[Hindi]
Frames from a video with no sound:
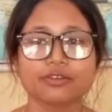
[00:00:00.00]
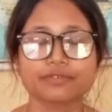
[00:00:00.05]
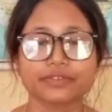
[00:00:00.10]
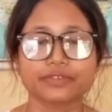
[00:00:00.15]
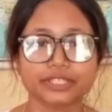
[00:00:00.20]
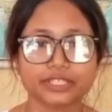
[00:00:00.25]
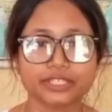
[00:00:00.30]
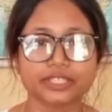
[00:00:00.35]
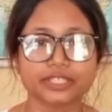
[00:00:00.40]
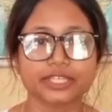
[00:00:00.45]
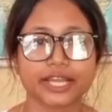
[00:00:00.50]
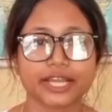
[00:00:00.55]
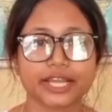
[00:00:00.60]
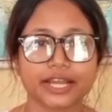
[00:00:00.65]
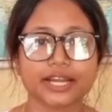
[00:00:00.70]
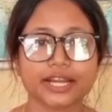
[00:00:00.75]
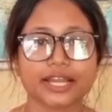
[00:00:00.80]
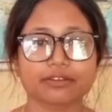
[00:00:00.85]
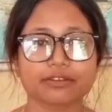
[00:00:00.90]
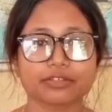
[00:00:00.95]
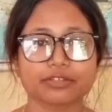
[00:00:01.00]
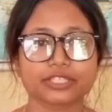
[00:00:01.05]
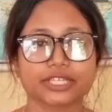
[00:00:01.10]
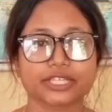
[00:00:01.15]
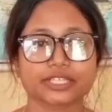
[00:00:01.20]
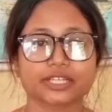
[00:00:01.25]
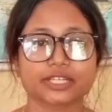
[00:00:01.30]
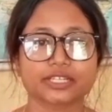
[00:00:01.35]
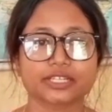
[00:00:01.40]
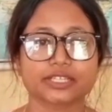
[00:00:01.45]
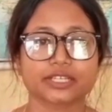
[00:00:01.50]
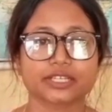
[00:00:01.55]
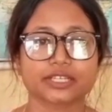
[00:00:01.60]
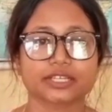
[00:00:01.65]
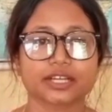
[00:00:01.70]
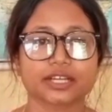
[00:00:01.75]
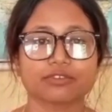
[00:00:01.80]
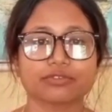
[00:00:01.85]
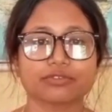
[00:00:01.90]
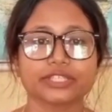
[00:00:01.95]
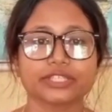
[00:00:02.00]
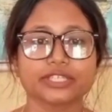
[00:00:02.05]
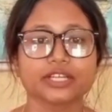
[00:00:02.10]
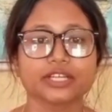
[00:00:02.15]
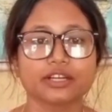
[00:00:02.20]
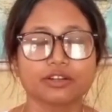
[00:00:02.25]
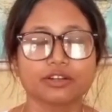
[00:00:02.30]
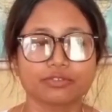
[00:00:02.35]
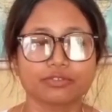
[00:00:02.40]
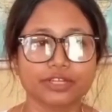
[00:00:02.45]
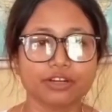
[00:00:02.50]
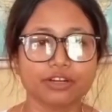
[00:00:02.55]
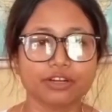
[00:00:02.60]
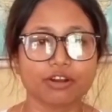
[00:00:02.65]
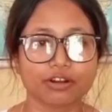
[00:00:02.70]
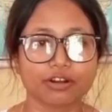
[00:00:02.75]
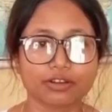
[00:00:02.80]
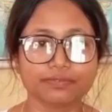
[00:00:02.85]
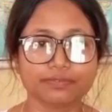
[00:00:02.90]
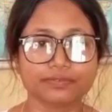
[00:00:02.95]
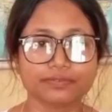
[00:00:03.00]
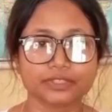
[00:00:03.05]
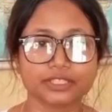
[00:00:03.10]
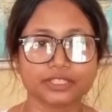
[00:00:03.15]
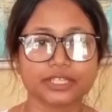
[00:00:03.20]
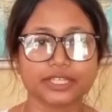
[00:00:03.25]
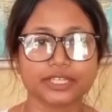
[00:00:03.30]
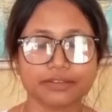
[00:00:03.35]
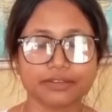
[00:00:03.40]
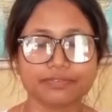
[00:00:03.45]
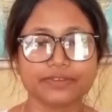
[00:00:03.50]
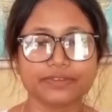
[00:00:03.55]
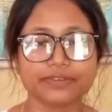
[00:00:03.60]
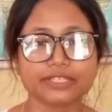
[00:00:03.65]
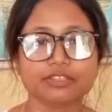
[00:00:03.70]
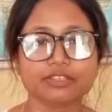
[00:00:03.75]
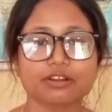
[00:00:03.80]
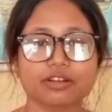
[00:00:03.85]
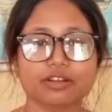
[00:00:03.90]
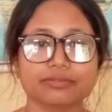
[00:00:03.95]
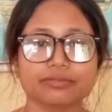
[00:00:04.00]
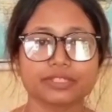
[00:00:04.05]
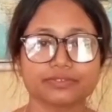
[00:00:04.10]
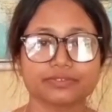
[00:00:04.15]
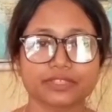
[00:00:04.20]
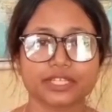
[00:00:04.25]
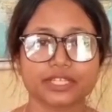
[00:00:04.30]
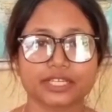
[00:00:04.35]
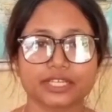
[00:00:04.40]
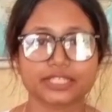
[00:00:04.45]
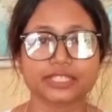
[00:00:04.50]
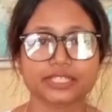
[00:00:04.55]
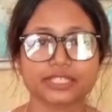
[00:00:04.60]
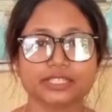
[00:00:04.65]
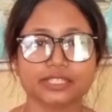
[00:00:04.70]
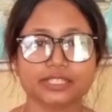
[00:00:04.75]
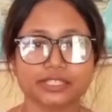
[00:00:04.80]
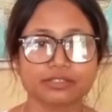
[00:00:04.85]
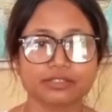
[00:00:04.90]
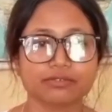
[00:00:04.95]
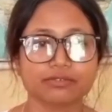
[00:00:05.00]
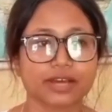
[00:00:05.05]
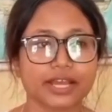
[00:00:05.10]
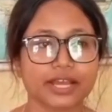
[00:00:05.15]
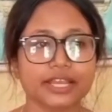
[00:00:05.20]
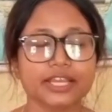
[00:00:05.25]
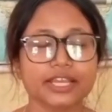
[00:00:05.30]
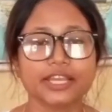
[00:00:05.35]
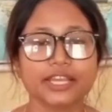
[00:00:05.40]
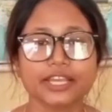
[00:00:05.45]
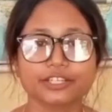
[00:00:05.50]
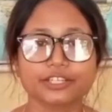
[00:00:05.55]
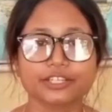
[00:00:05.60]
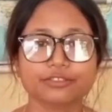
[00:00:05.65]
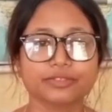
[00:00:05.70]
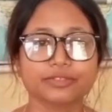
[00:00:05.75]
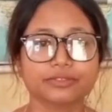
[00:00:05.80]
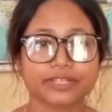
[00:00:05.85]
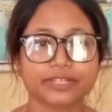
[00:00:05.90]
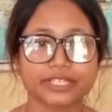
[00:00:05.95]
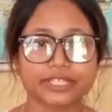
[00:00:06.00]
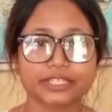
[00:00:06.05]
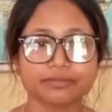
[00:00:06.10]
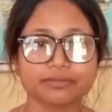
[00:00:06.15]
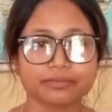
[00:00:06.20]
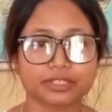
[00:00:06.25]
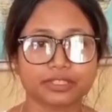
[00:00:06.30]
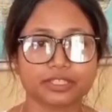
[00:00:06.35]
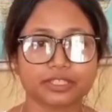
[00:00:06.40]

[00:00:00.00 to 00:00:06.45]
फिर नया लैंग्वेज के साथ सीखना विथ विथ लॉट ऑफ दे फेस लॉट ऑफ डिफिकल्टीज दिस इज़ वाई इट वुड बी वेरी